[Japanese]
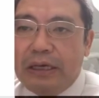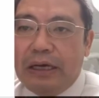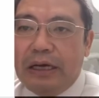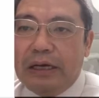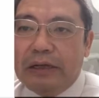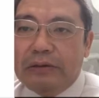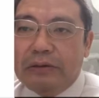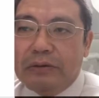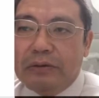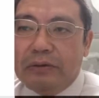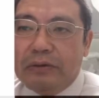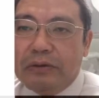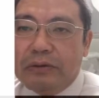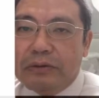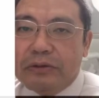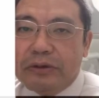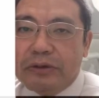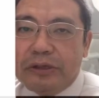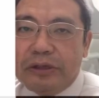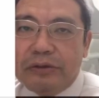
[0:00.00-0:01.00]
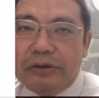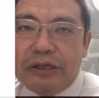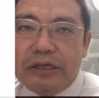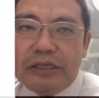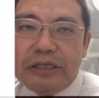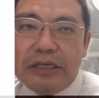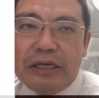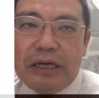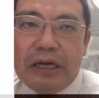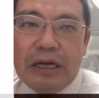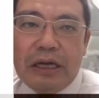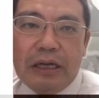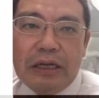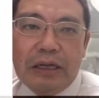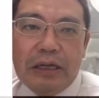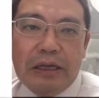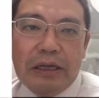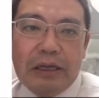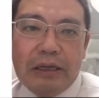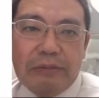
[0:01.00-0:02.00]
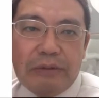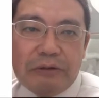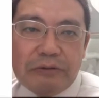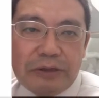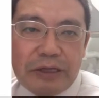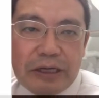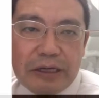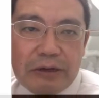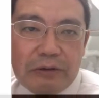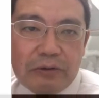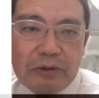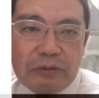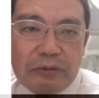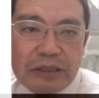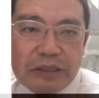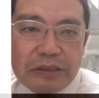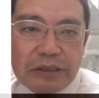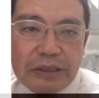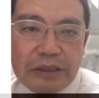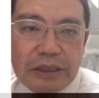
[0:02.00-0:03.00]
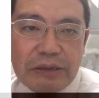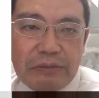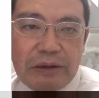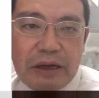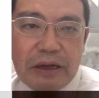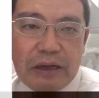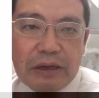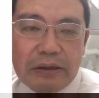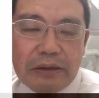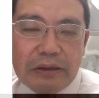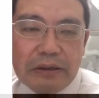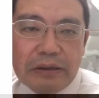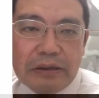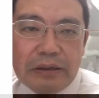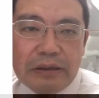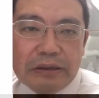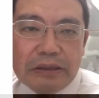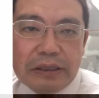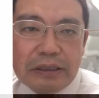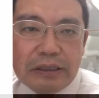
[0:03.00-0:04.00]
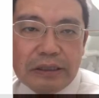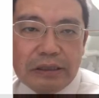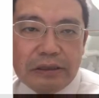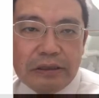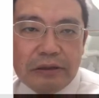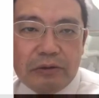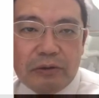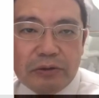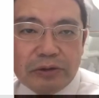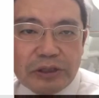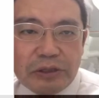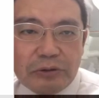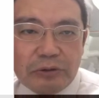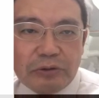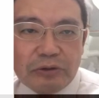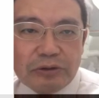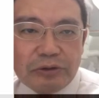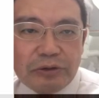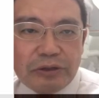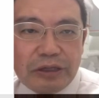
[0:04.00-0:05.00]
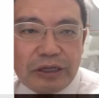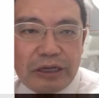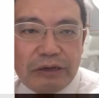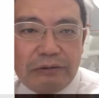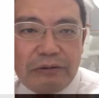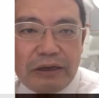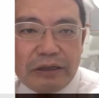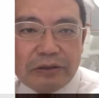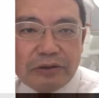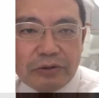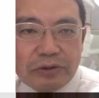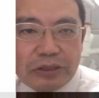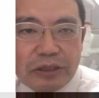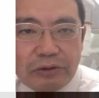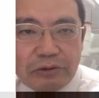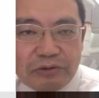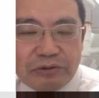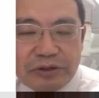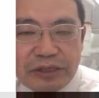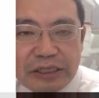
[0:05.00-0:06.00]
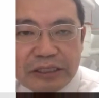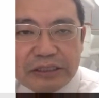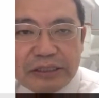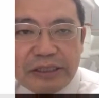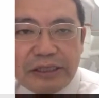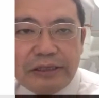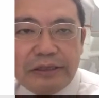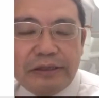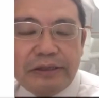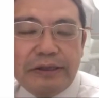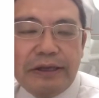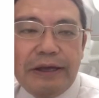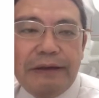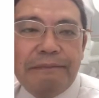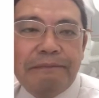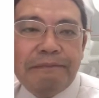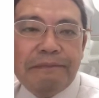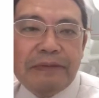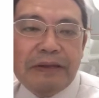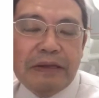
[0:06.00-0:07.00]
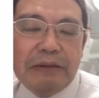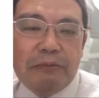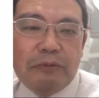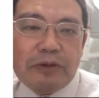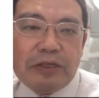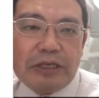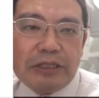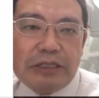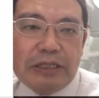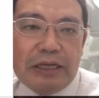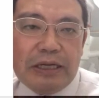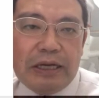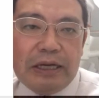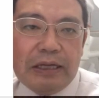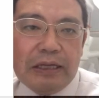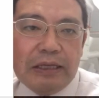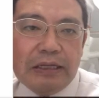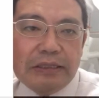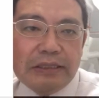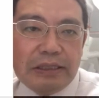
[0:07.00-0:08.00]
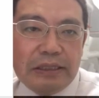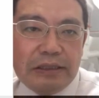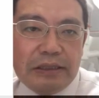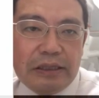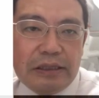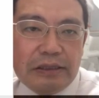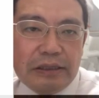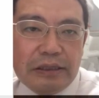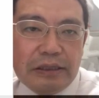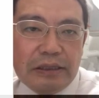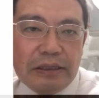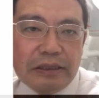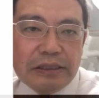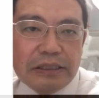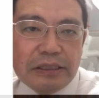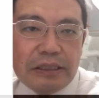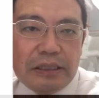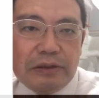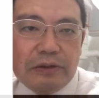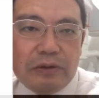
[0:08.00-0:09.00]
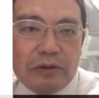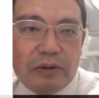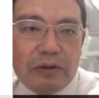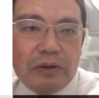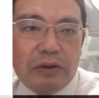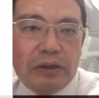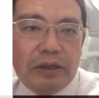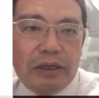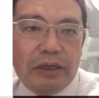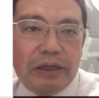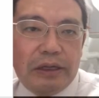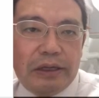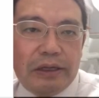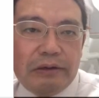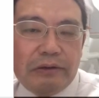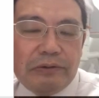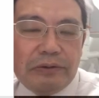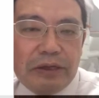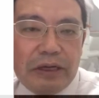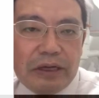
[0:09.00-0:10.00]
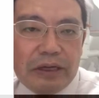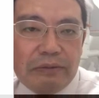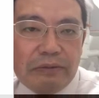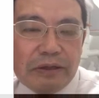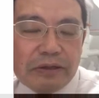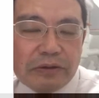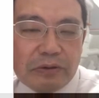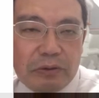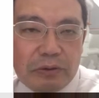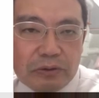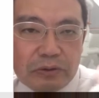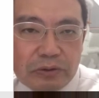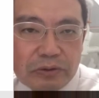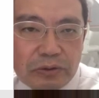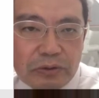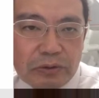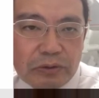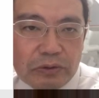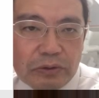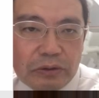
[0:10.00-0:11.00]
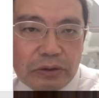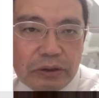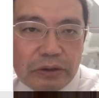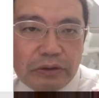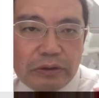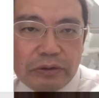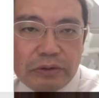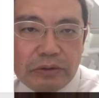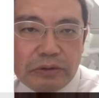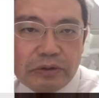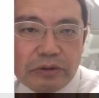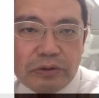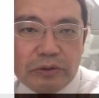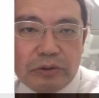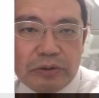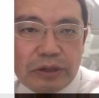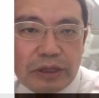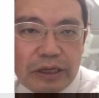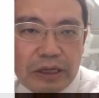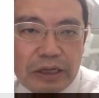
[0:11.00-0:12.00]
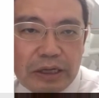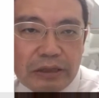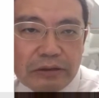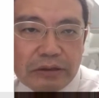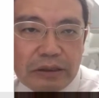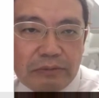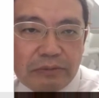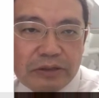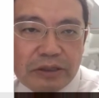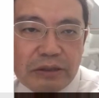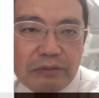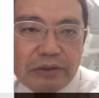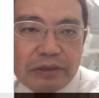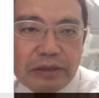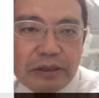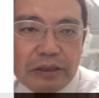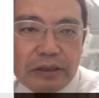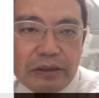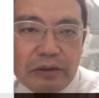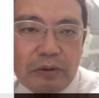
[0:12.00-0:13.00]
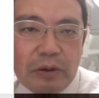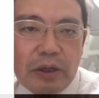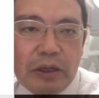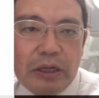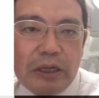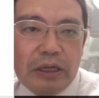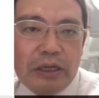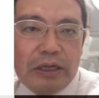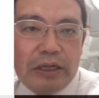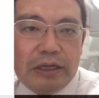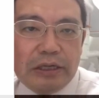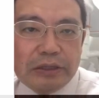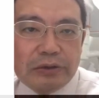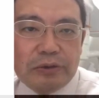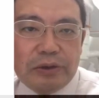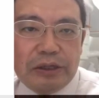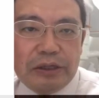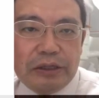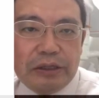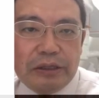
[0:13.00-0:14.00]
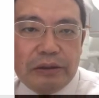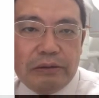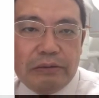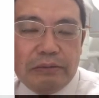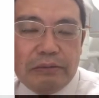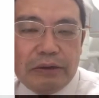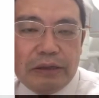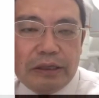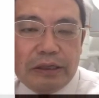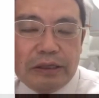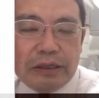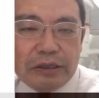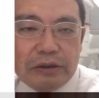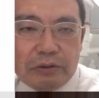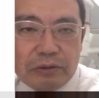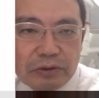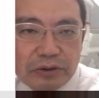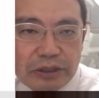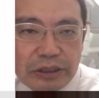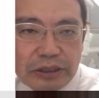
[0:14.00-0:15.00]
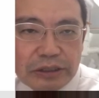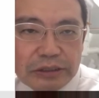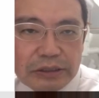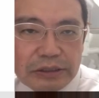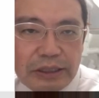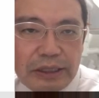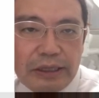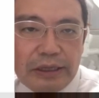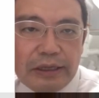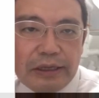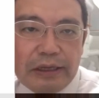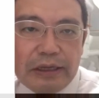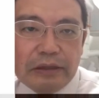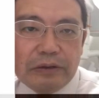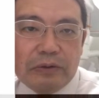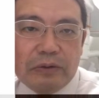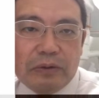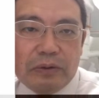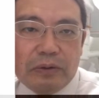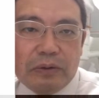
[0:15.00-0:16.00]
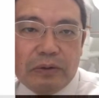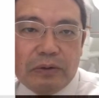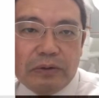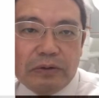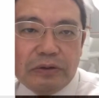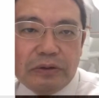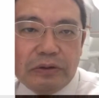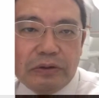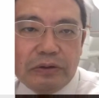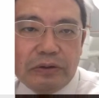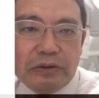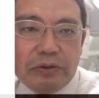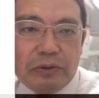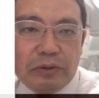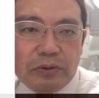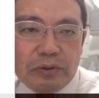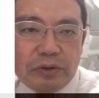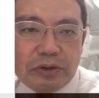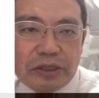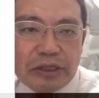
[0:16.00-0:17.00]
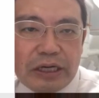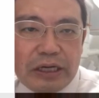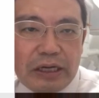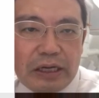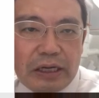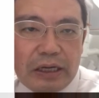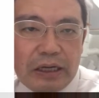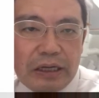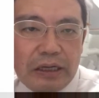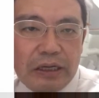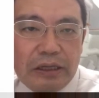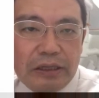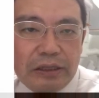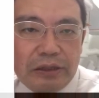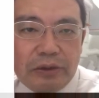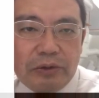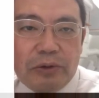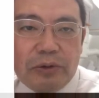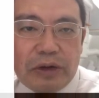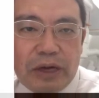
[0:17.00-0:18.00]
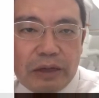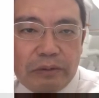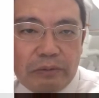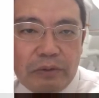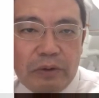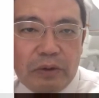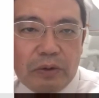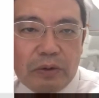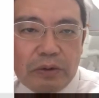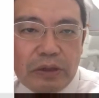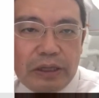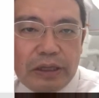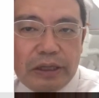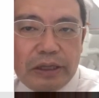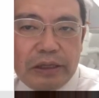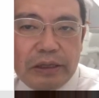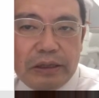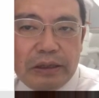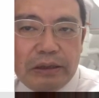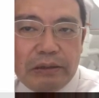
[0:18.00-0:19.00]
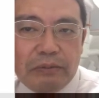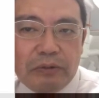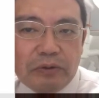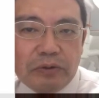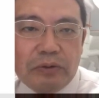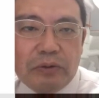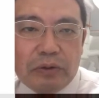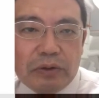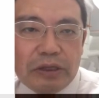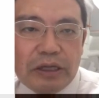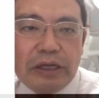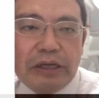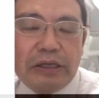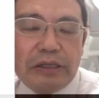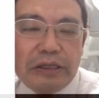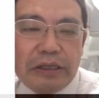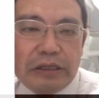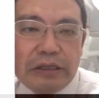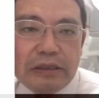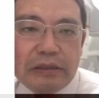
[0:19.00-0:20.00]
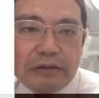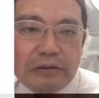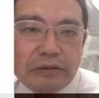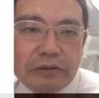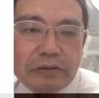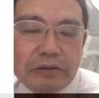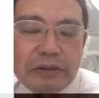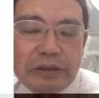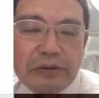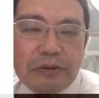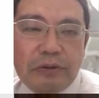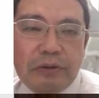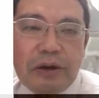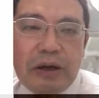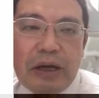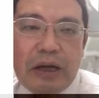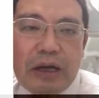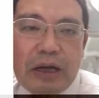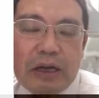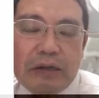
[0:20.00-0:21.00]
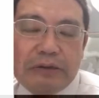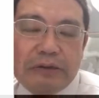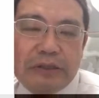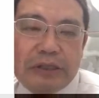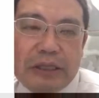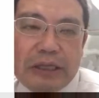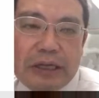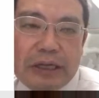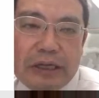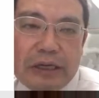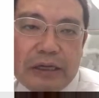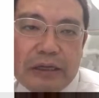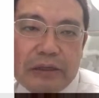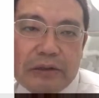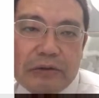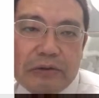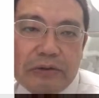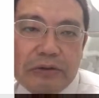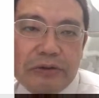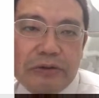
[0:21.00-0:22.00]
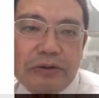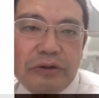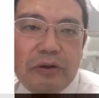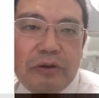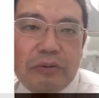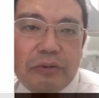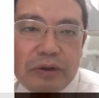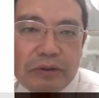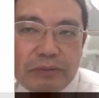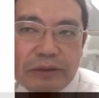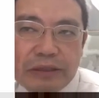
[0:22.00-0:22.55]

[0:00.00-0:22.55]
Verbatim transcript: あの女性の経営者が、えまあ、売上を伸ばしていけばさっき厚生労働省の狙いは女性を増やしていってもしかしたら全体的な歯科の、え売上ベースを落とそうっていうちょっと狙いがあるかもしれませんけど、えそれに、え拮抗してですね、あの日本の歯科医療界も、えもっと元気になっていくっていうのがあるんじゃないかというふうに思い